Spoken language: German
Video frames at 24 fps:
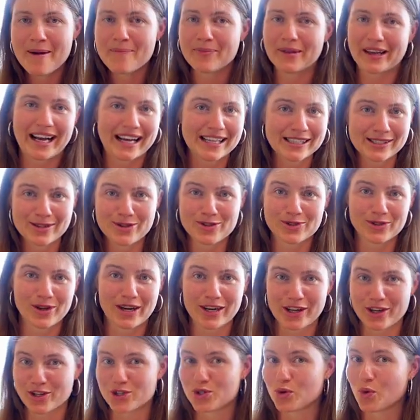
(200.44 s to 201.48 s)
Da kannst du dir sogar
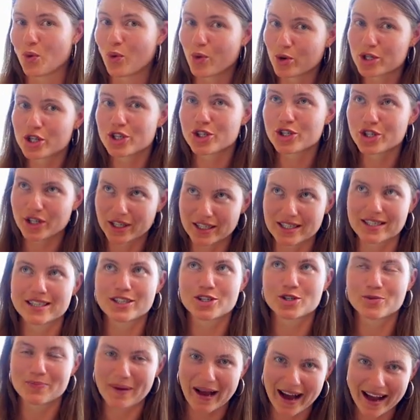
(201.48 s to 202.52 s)
den Schrotschritt
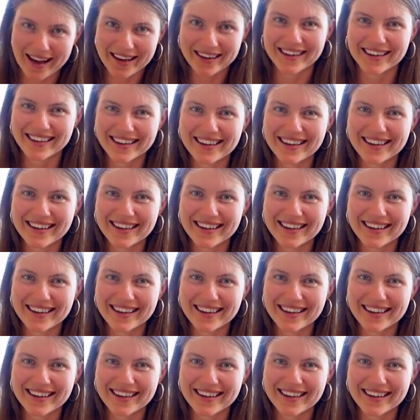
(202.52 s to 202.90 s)
sparen,